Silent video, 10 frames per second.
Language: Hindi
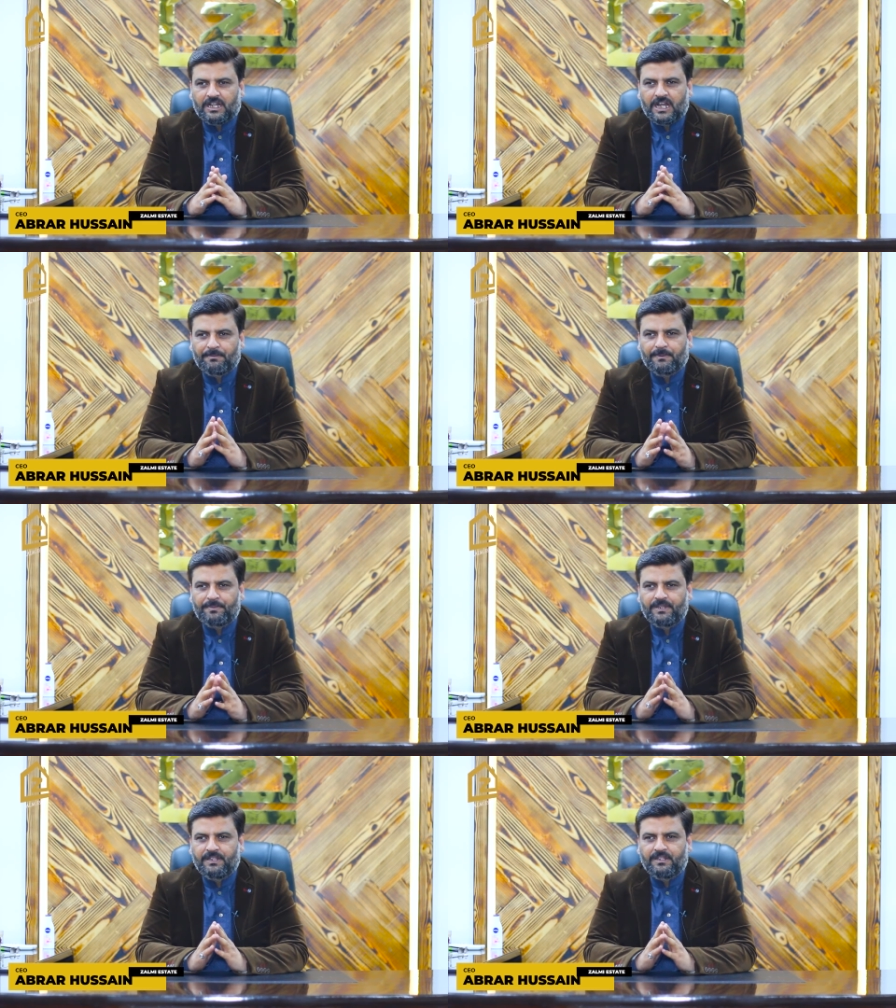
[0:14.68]
आप
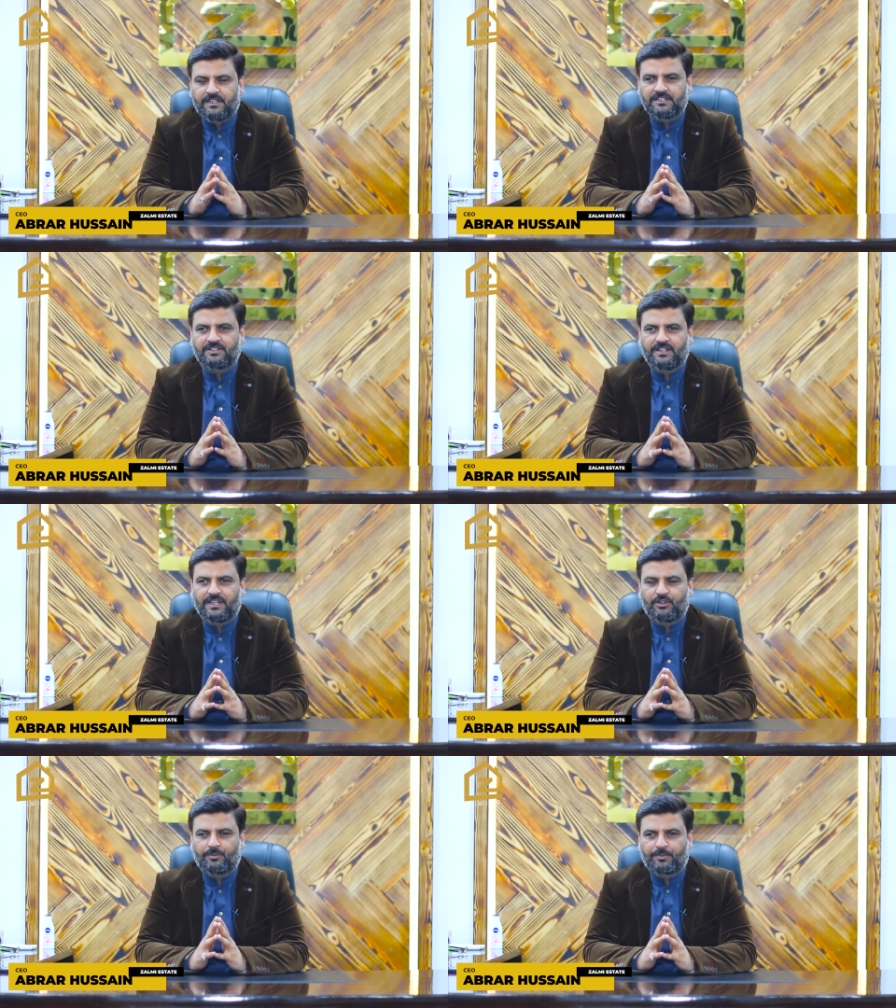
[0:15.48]
अपनी रियल
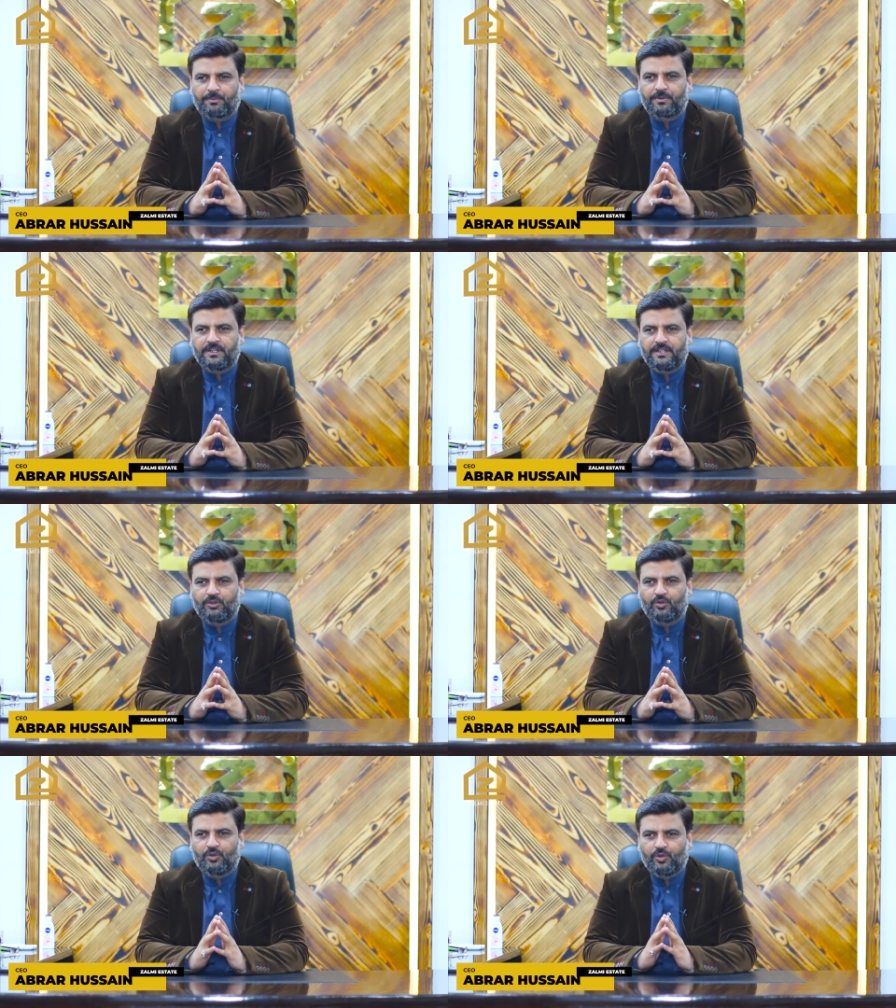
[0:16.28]
स्टेट और प्रॉपर्टी
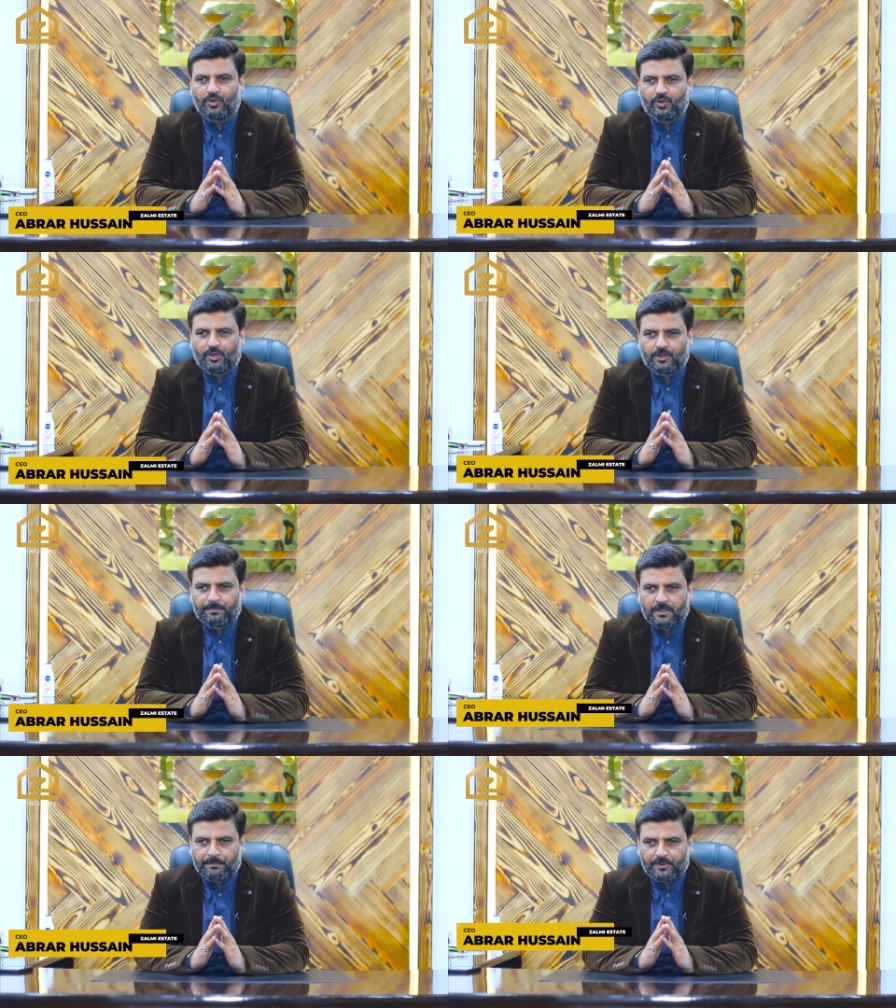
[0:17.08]
को
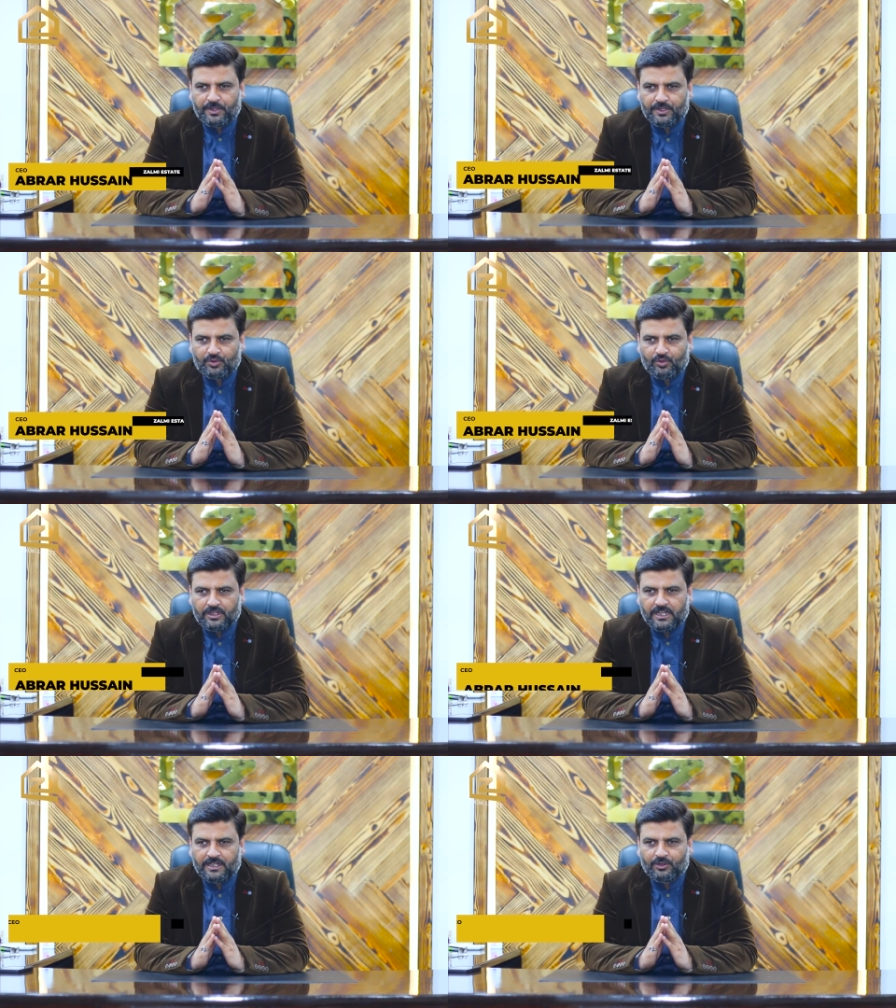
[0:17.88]
प्रॉपर्टी की
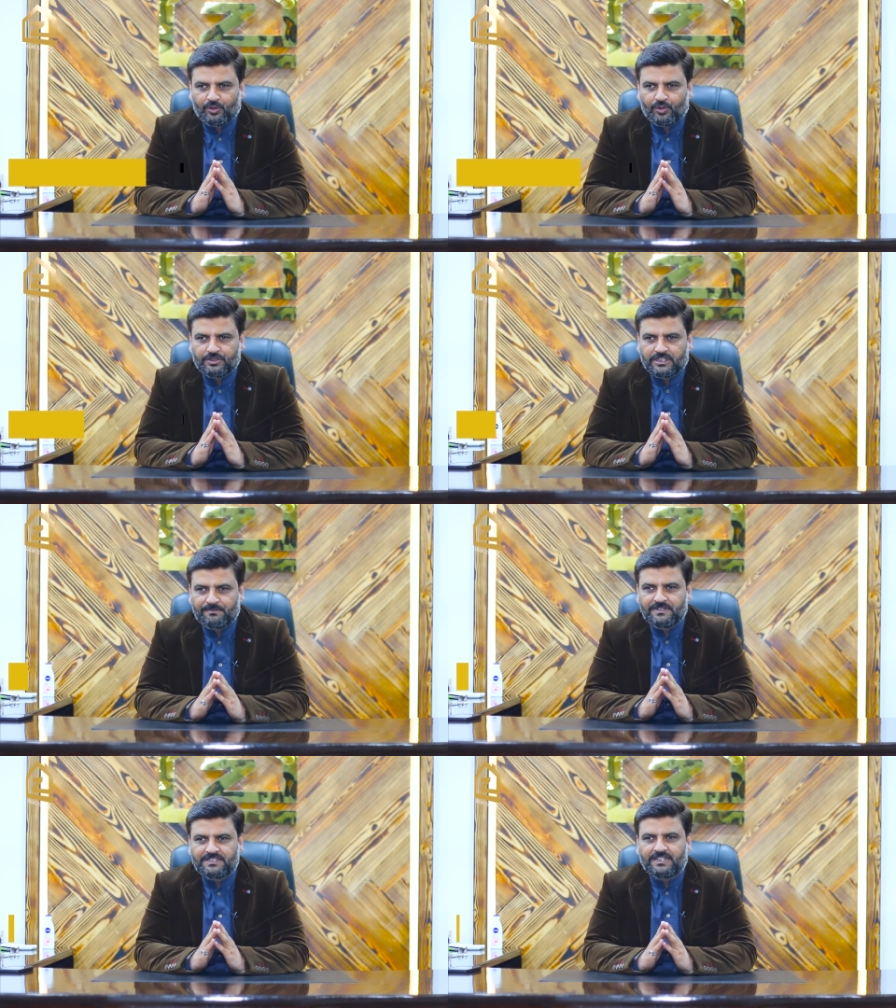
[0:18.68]
ज़रूरियात को
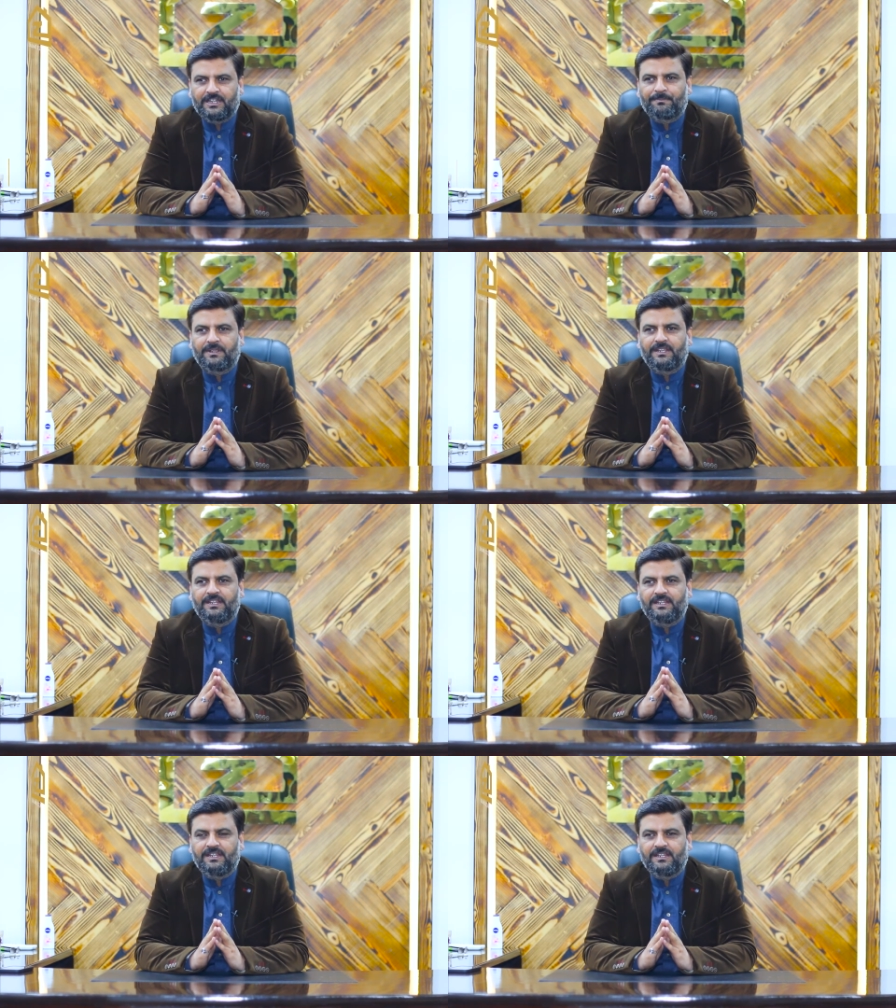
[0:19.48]
जलमी स्टेट पे
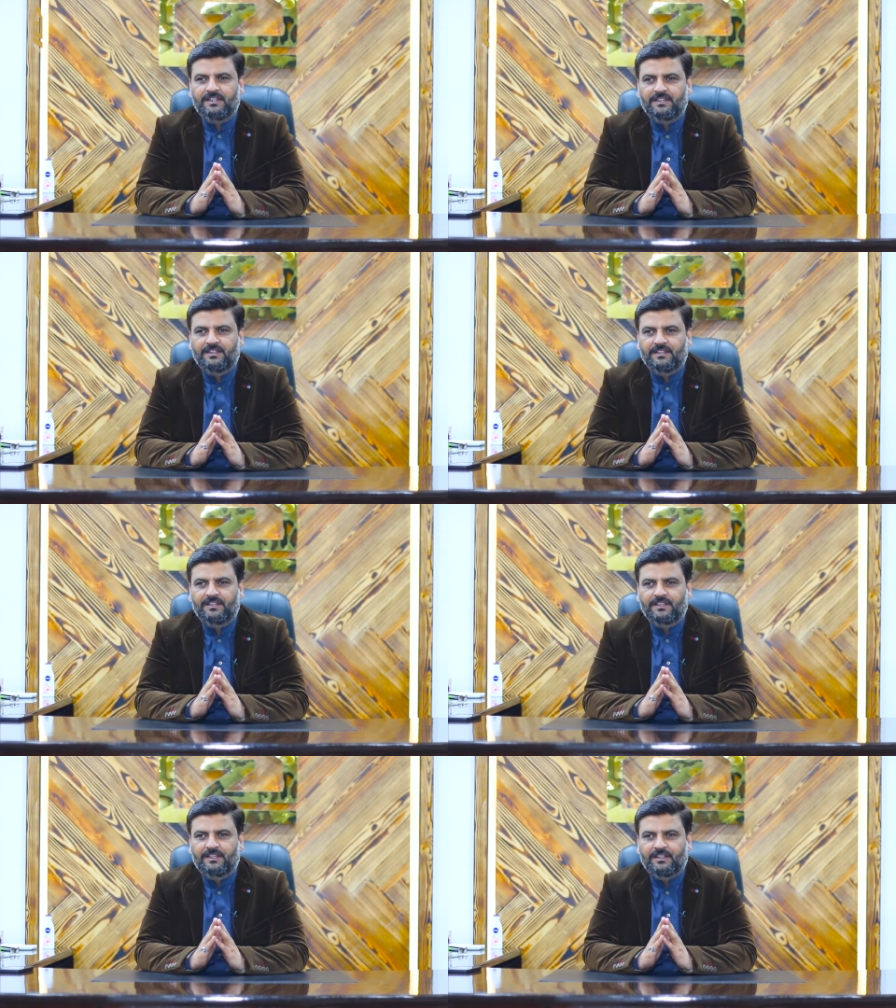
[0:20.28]
ही
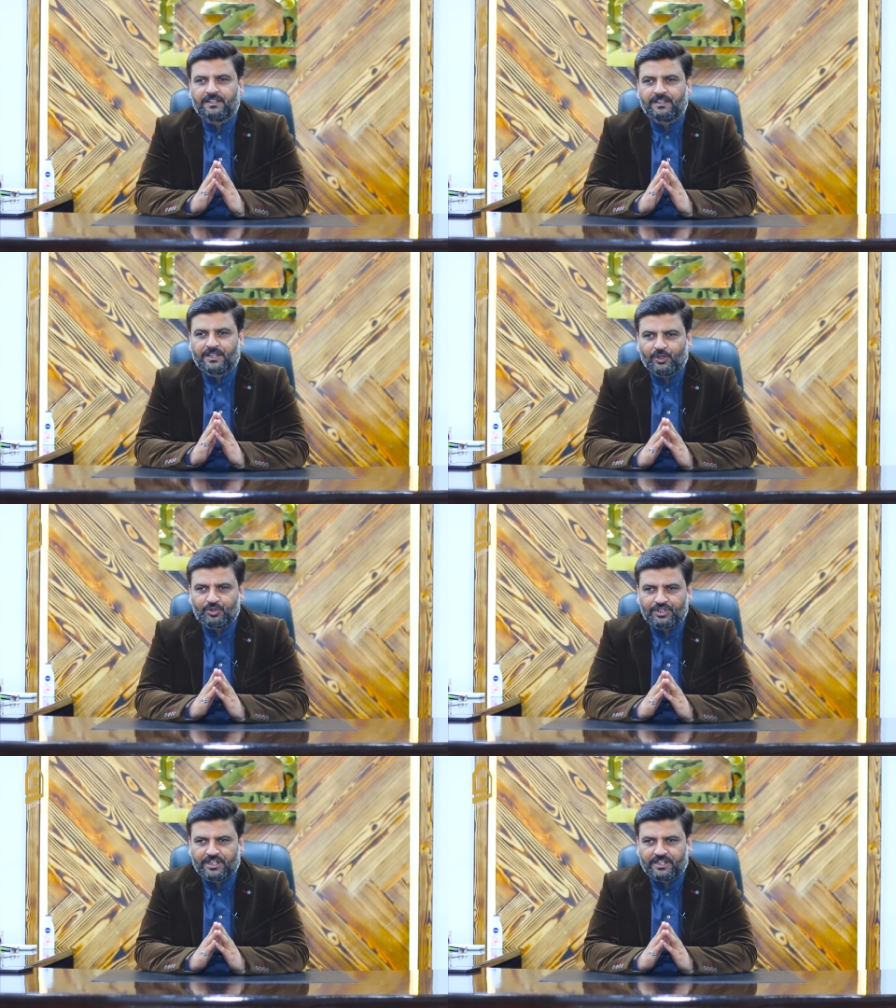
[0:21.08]
क्यों
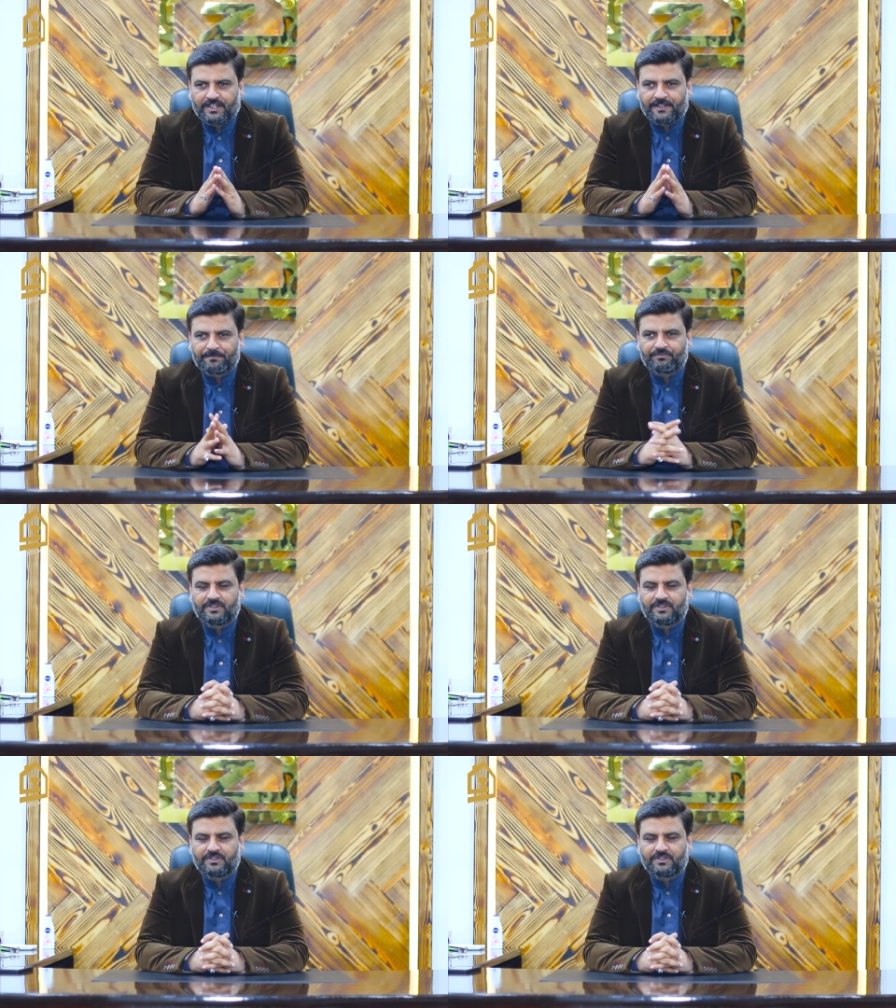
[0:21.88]
शेयर करें